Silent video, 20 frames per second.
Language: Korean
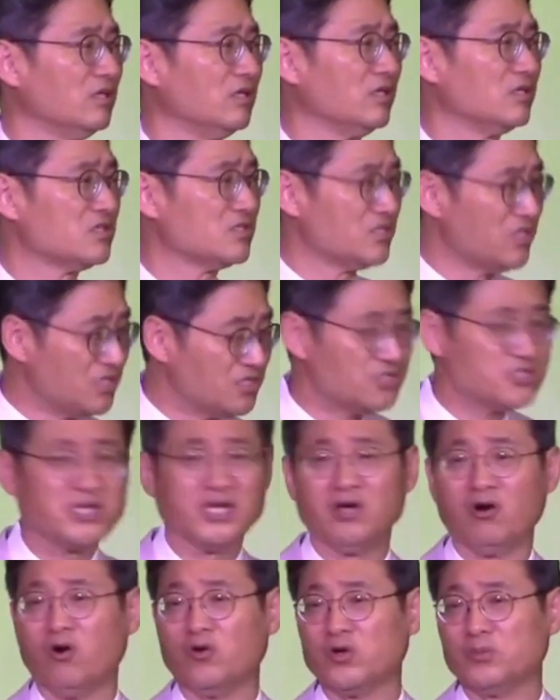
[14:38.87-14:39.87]
신체의
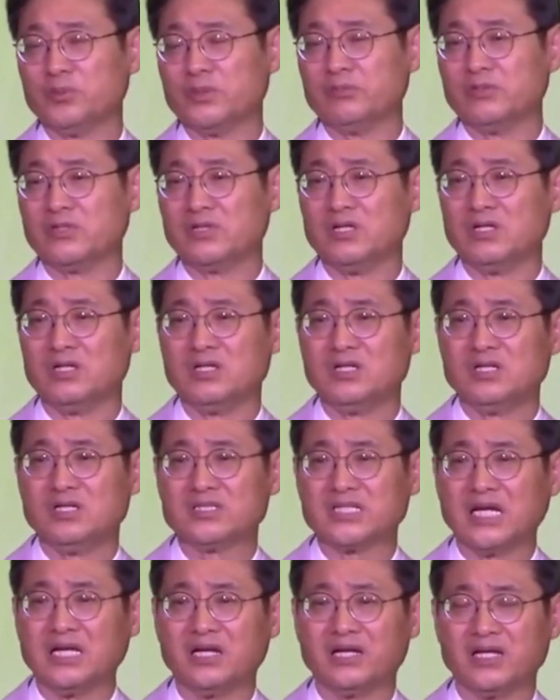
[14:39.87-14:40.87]
어느 부분을
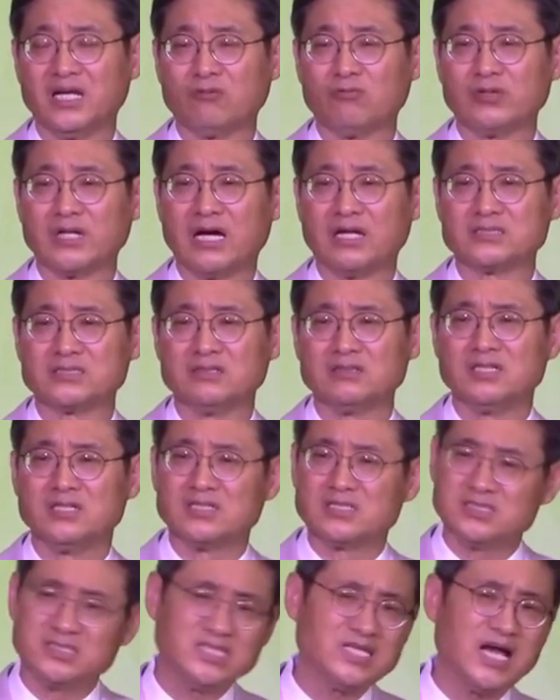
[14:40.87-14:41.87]
잘라내고 나서
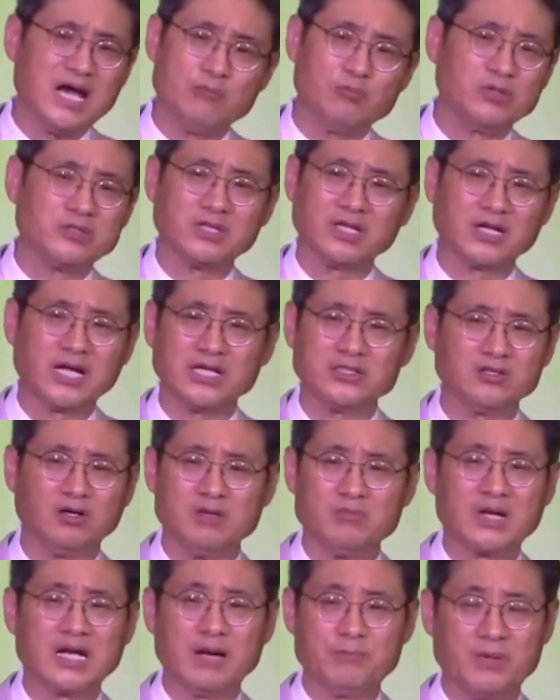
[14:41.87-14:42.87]
크게 아물 때까지
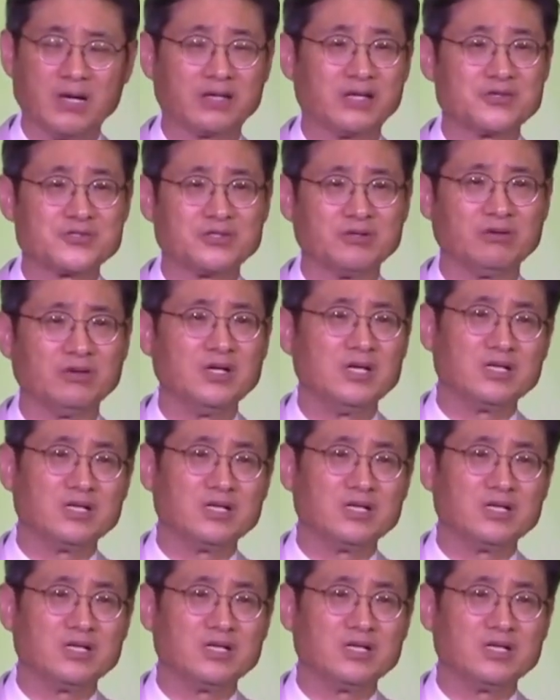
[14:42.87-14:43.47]
얼마나 아팠겠어요.